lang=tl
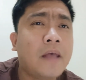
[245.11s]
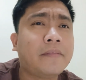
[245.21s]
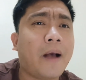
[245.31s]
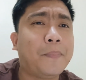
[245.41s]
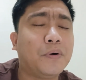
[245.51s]

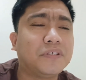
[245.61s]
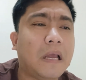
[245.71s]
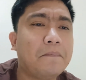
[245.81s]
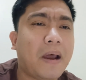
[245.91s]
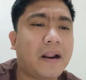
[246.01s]
Tapos
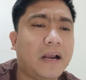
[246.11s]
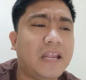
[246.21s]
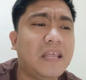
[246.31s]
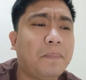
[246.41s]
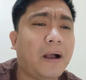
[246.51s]
parang
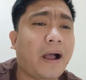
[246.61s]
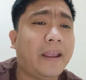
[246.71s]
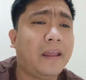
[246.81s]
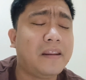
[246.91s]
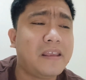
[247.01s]
hindi pa
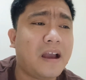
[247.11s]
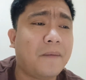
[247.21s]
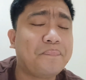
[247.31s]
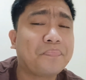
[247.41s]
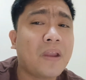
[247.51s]
kaya
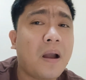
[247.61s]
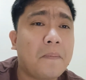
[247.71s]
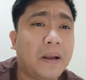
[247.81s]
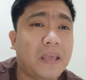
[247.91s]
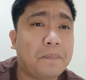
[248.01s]
niyang
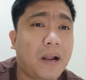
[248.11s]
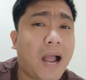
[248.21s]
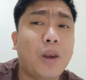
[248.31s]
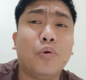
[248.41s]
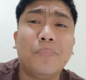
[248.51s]

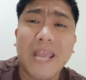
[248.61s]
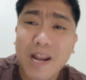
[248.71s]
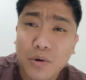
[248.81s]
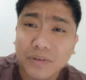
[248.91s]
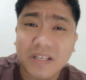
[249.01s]

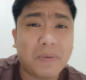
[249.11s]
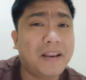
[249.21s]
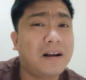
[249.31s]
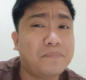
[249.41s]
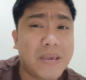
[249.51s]
makipaghalubilo sa
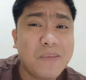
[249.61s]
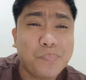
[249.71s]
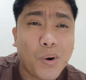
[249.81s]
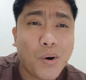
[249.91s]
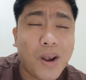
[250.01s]
madlang
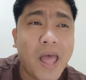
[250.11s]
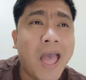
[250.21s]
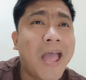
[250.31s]
people